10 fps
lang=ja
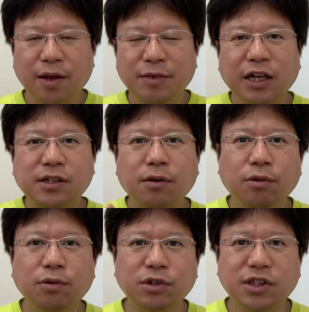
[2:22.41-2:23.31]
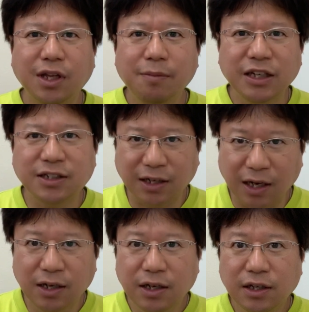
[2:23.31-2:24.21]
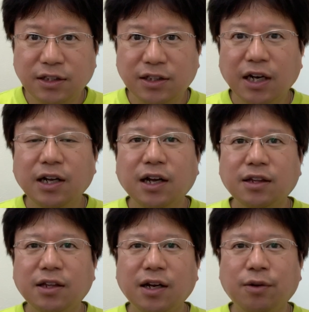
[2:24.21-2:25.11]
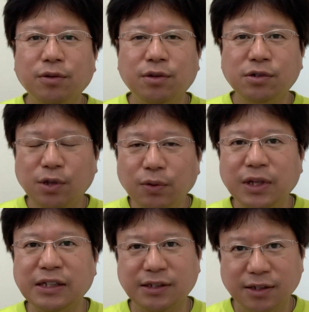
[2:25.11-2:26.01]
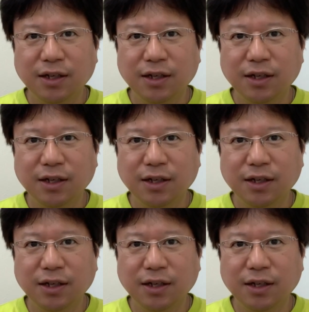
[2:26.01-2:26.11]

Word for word: え皆さん本当知ってましたか知らなかったら本当に損です。